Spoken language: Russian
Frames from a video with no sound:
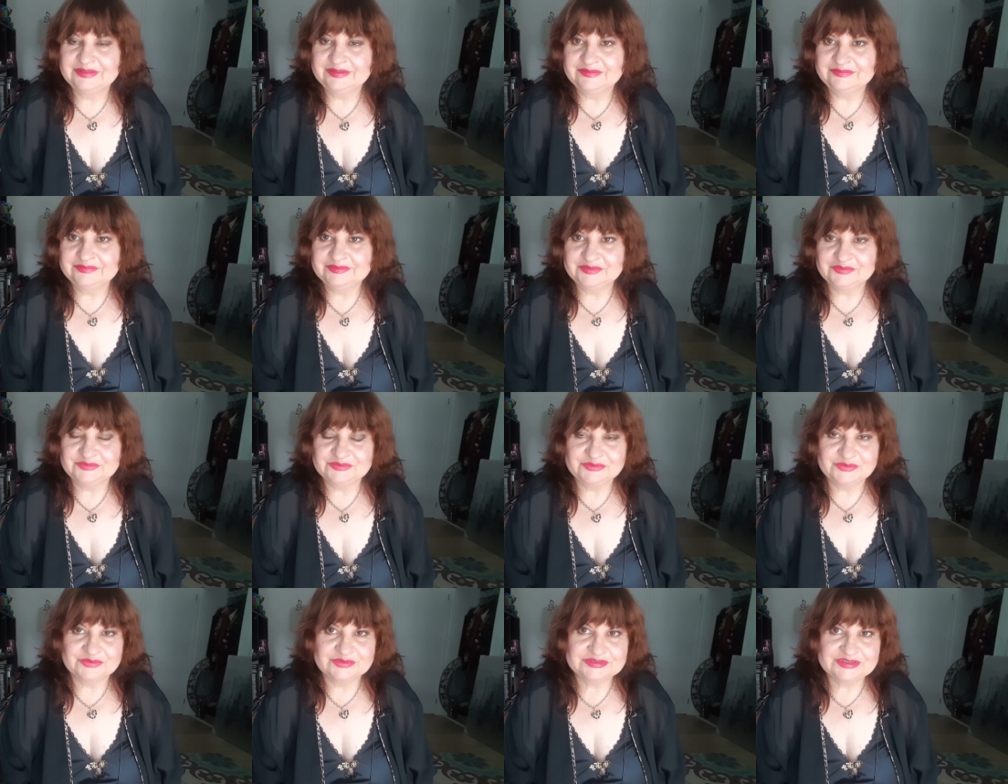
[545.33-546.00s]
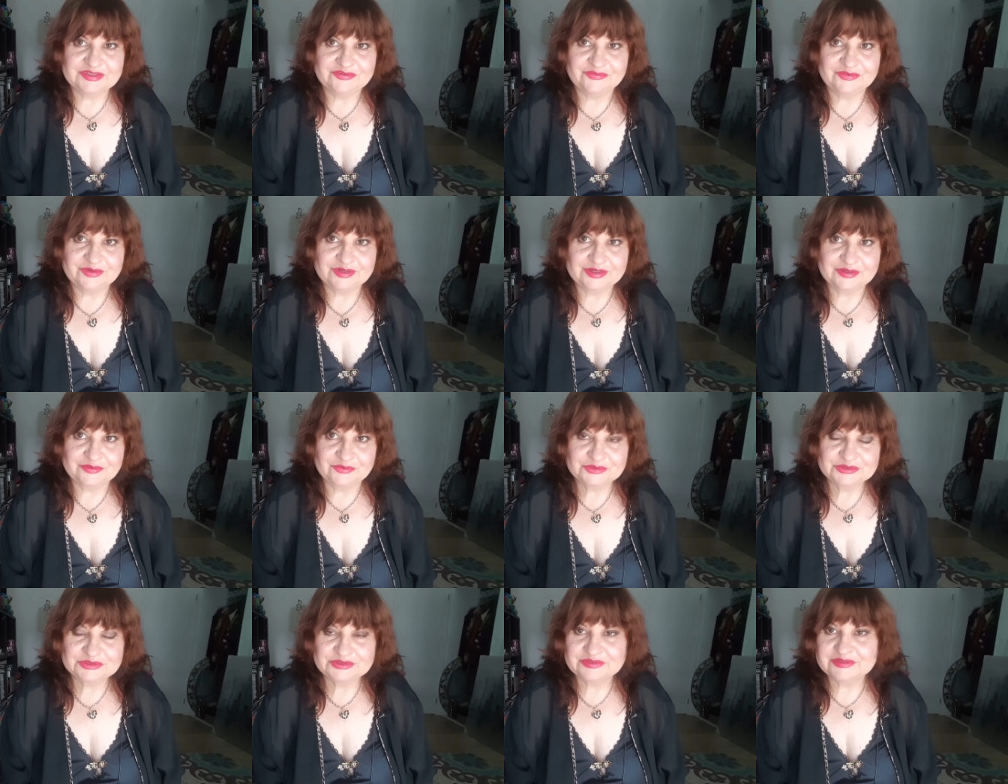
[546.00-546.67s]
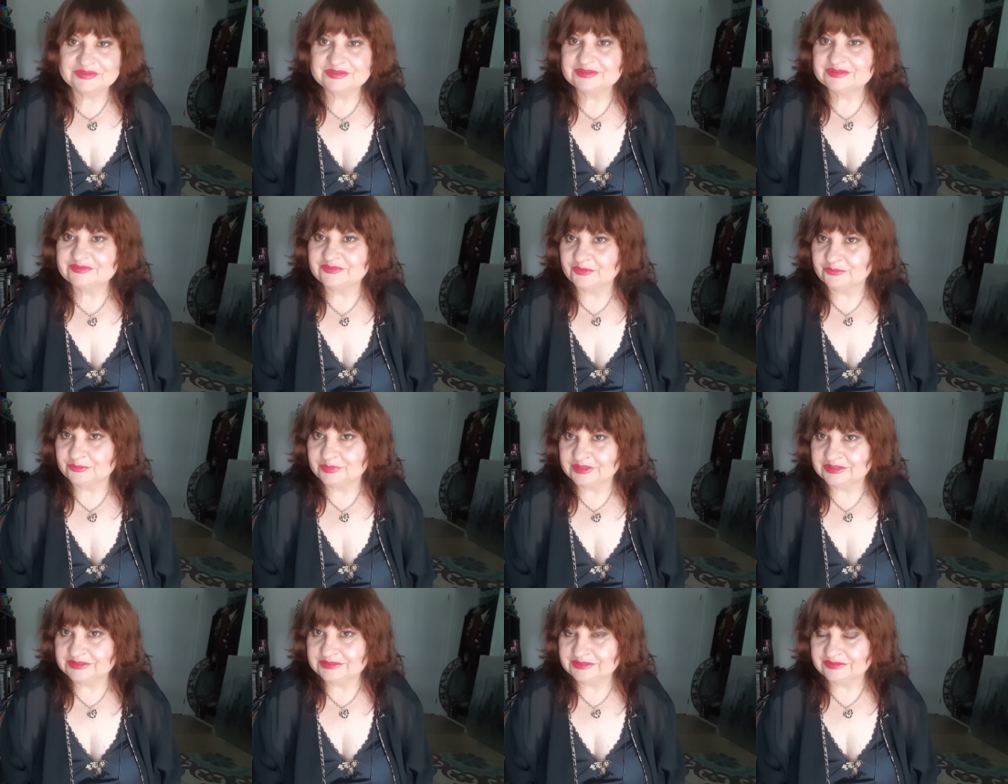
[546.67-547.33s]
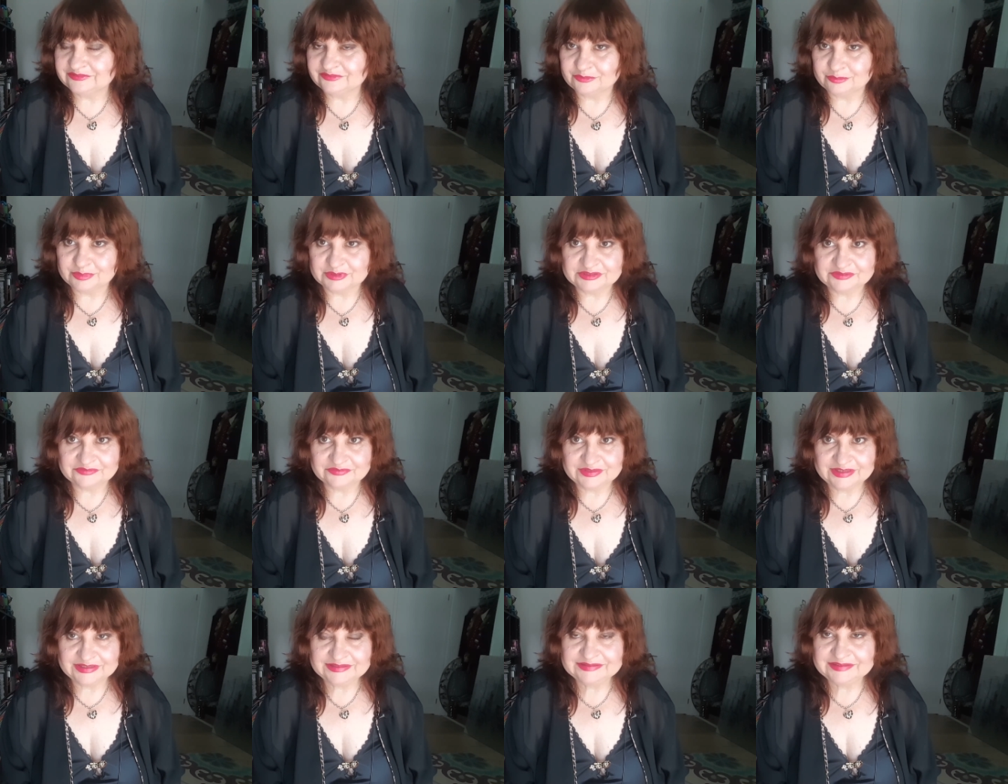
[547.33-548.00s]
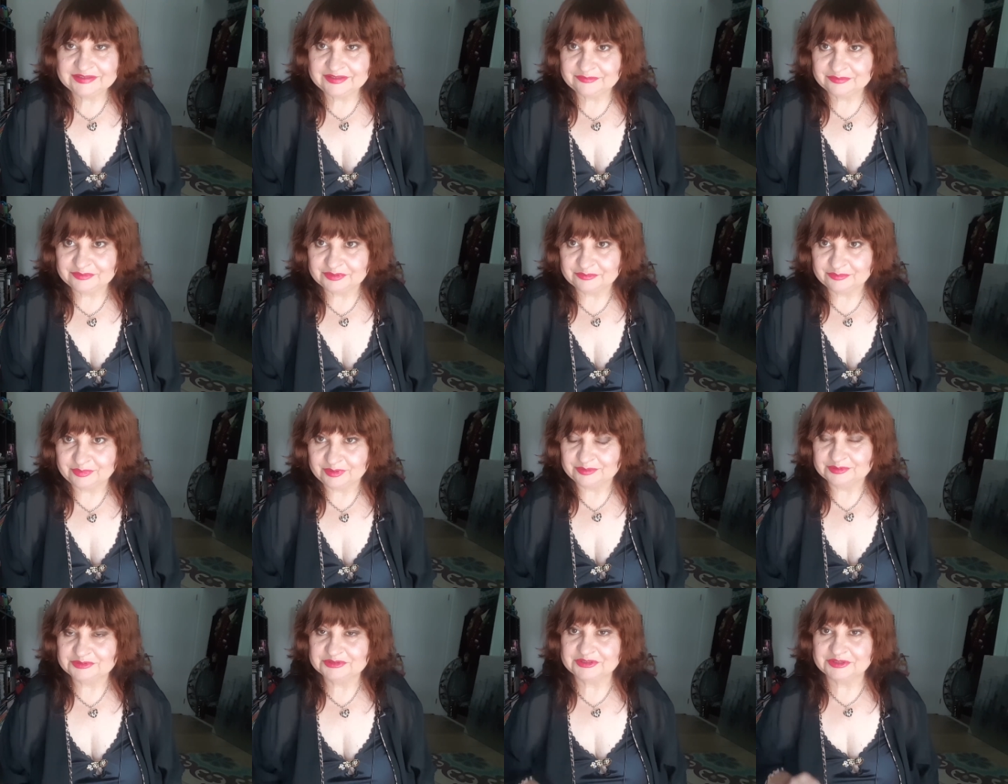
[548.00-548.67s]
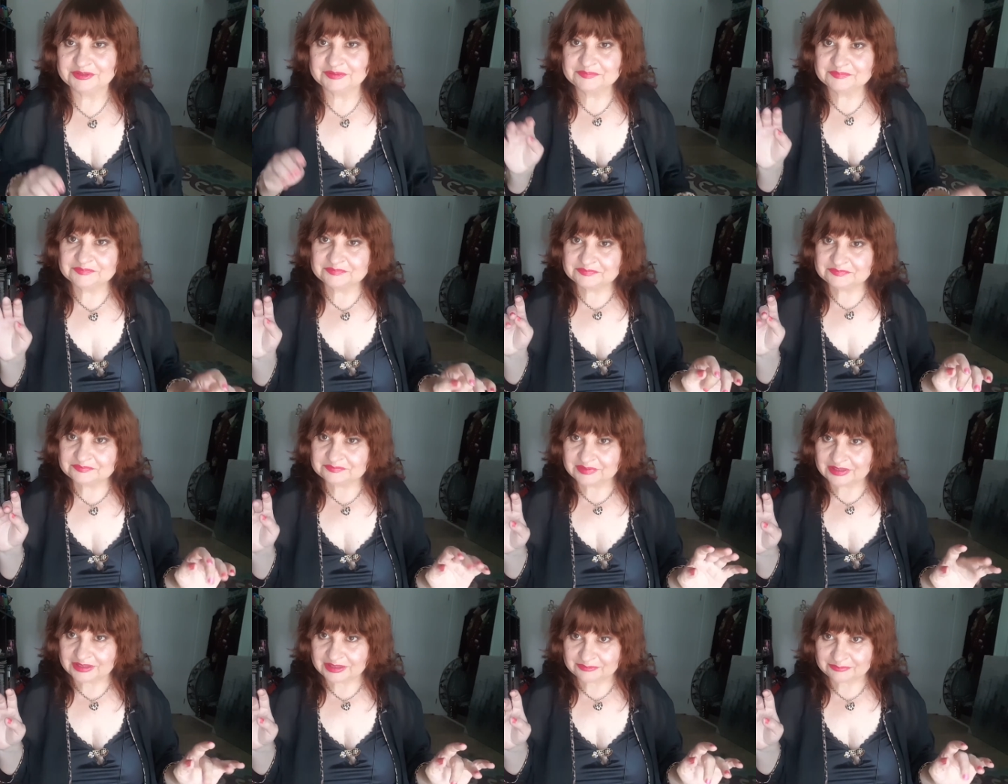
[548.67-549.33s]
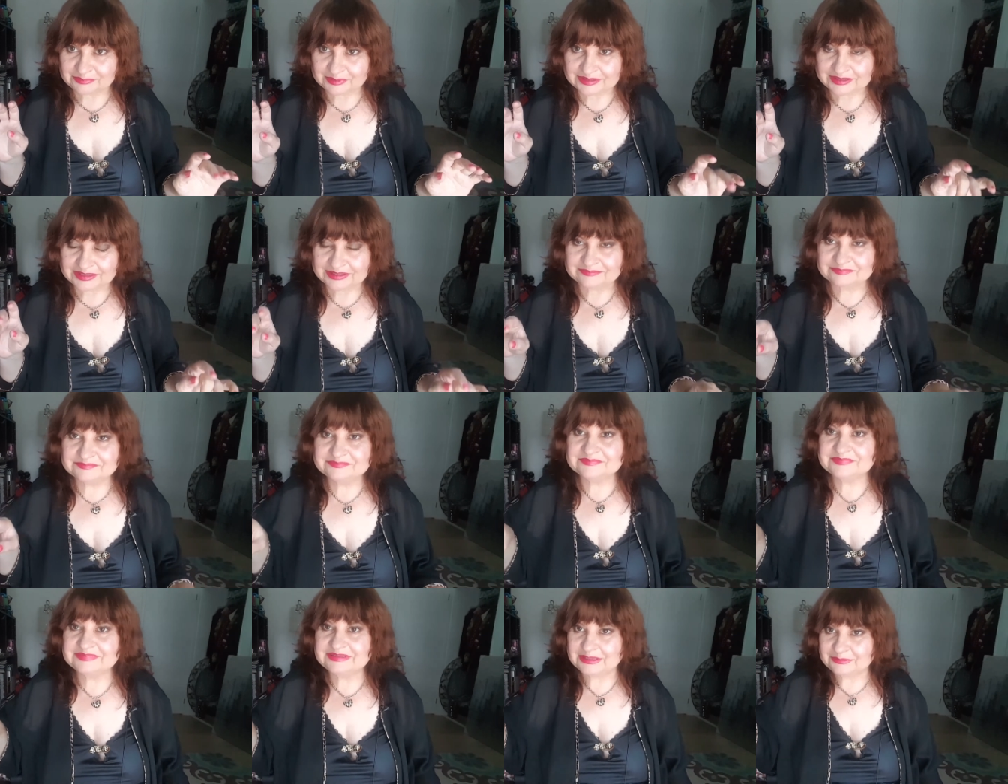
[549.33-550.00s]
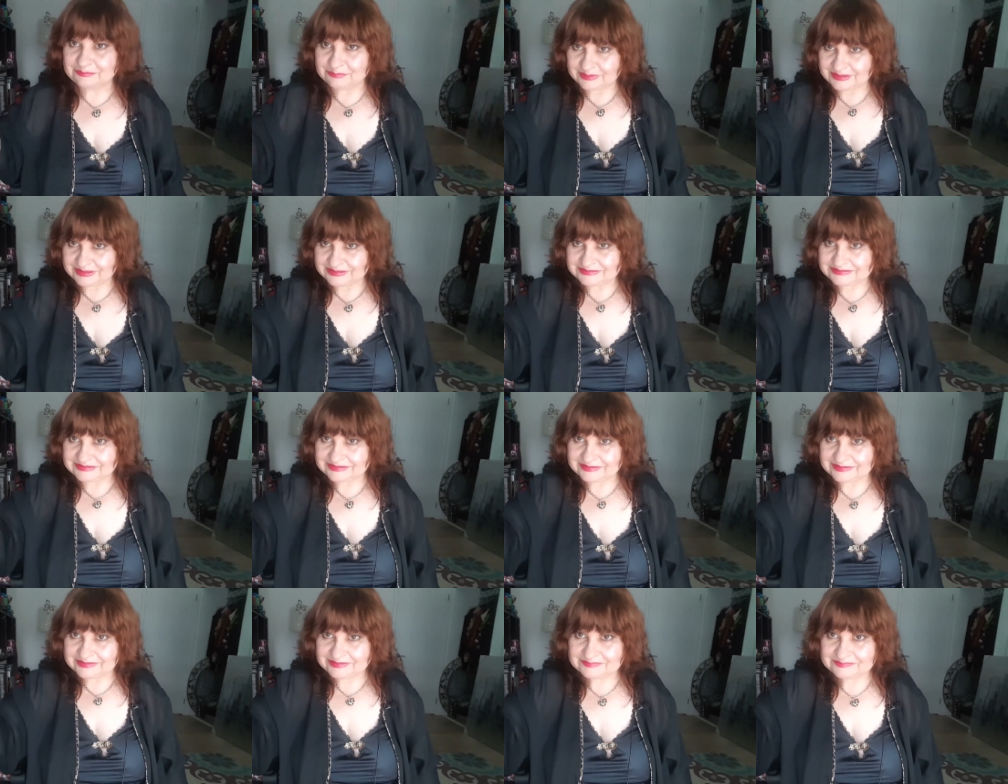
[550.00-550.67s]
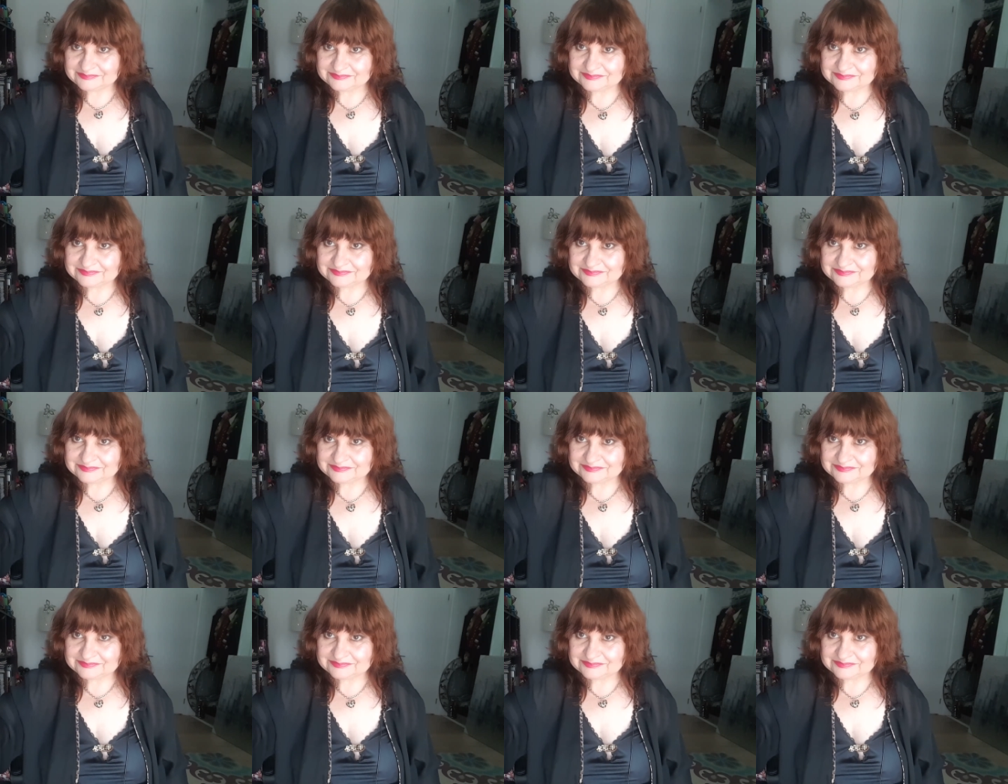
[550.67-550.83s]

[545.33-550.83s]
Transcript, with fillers: Всем всего самого хорошего. С вами была Силва Баттерфлай, Серебряная Бабочка. Пока-пока. Я полетела.